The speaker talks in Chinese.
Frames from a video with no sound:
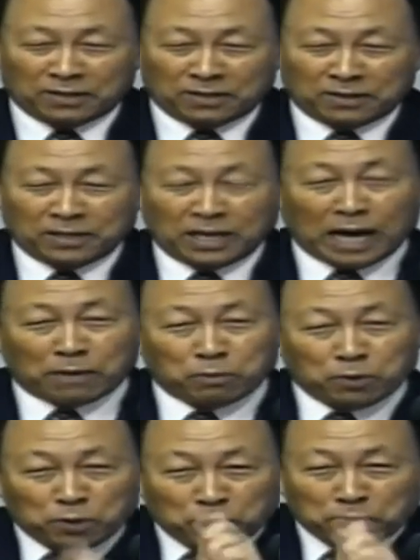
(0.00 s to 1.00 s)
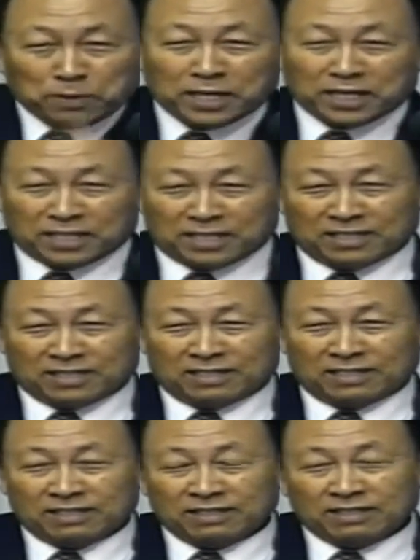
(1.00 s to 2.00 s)
就是痔疮了，得痔
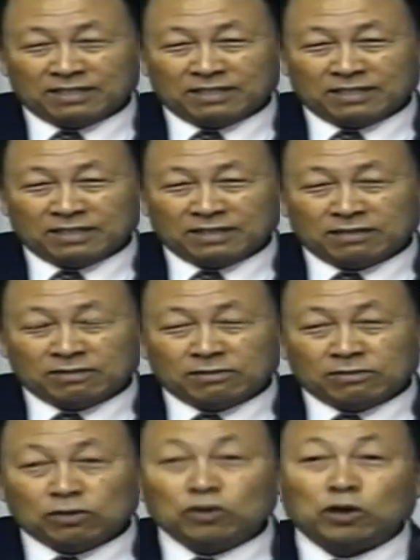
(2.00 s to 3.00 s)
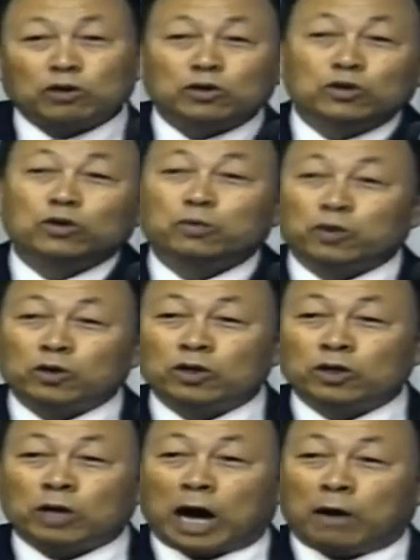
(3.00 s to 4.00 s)
疮的时候，这个药，大家
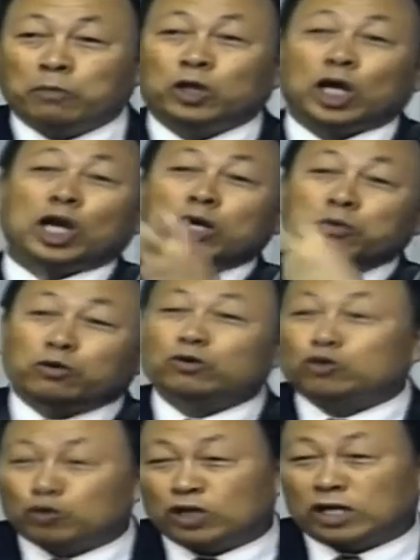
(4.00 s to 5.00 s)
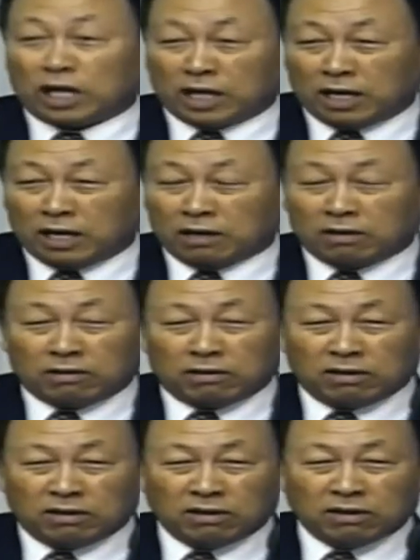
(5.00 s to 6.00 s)
也知道是要用在哪儿的。
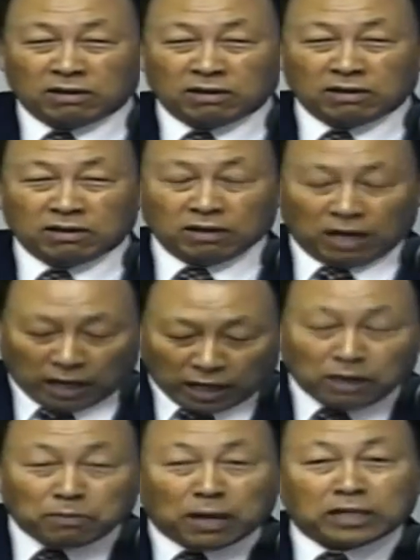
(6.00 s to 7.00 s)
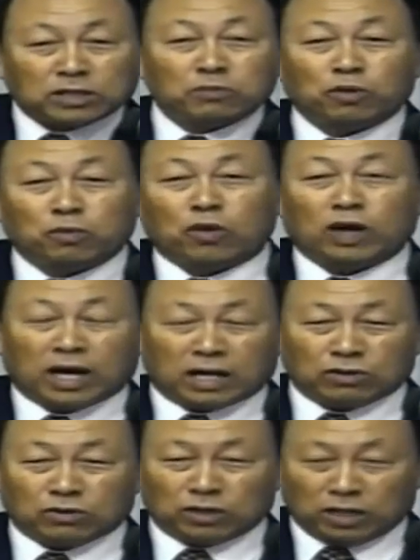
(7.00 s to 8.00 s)
那那个药不是吃在嘴里的呀，